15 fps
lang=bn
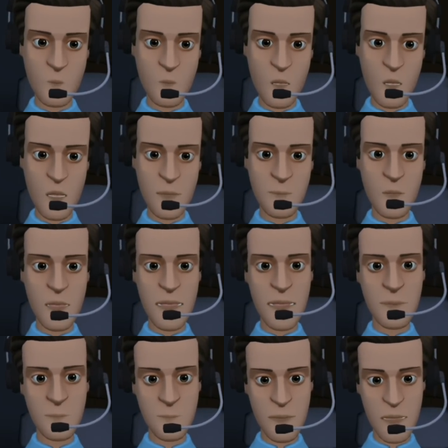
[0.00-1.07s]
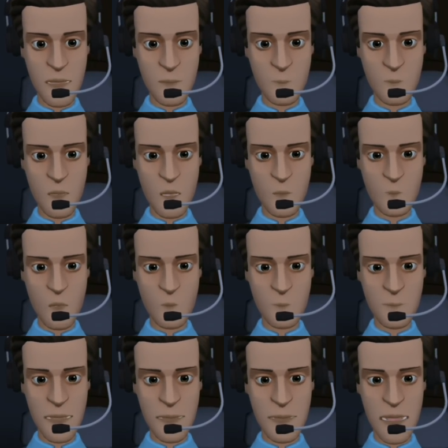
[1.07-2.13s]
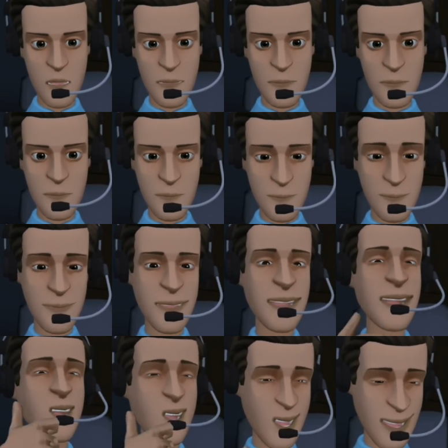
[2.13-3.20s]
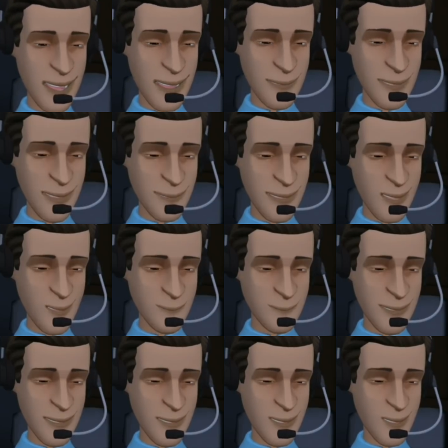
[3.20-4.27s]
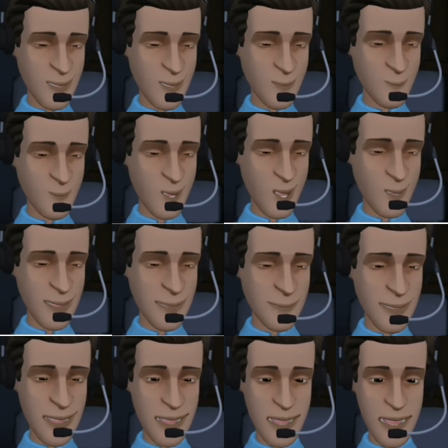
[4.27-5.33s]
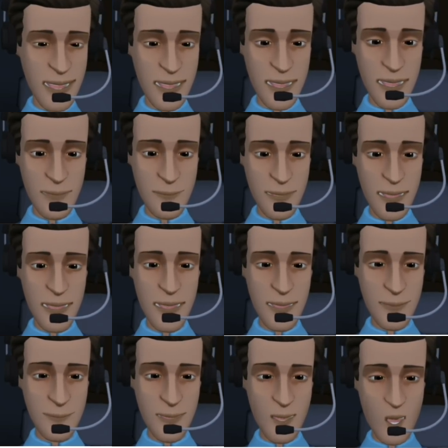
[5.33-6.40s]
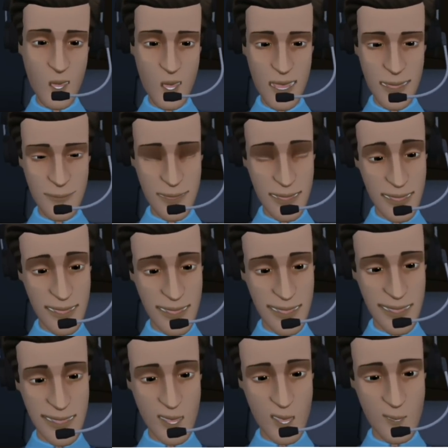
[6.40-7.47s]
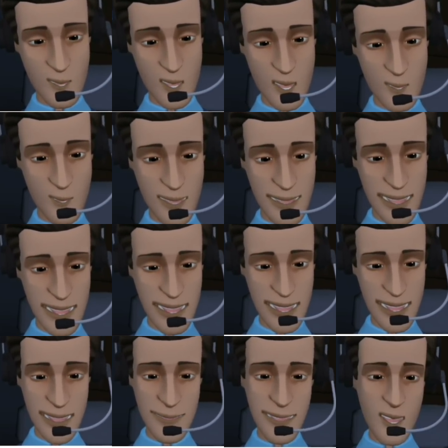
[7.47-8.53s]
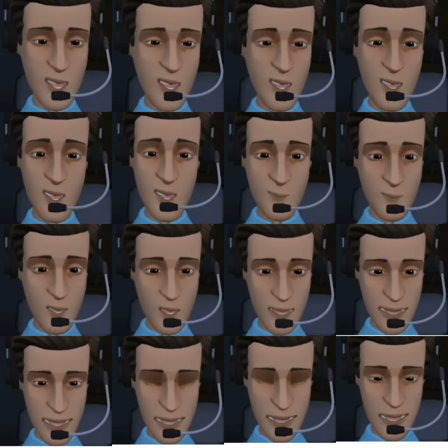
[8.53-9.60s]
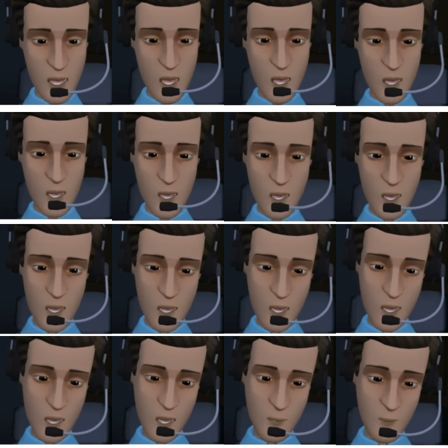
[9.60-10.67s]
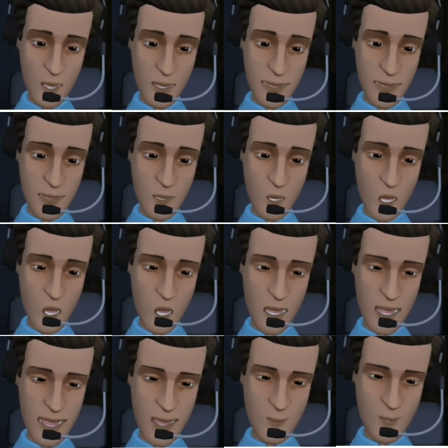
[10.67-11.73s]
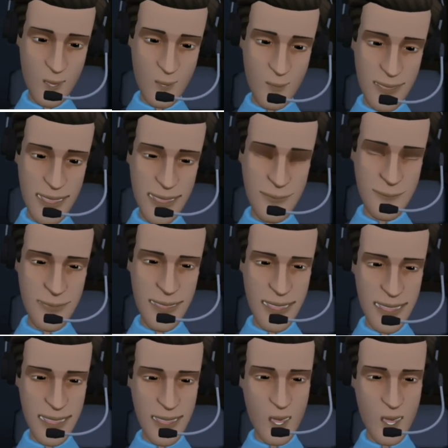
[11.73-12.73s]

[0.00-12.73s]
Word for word: যত টাকা বিল হয়েছে সেটা শোধ করার জন্য ইতিমধ্যে আপনারা জানেন অনেক দিন ধরে চিকিৎসা চলছে তাই আপনাদের সবার কাছে রিকোয়েস্ট যে যতটুকু পারবেন কোনো জোর নেই সেই টাকাটাই এখন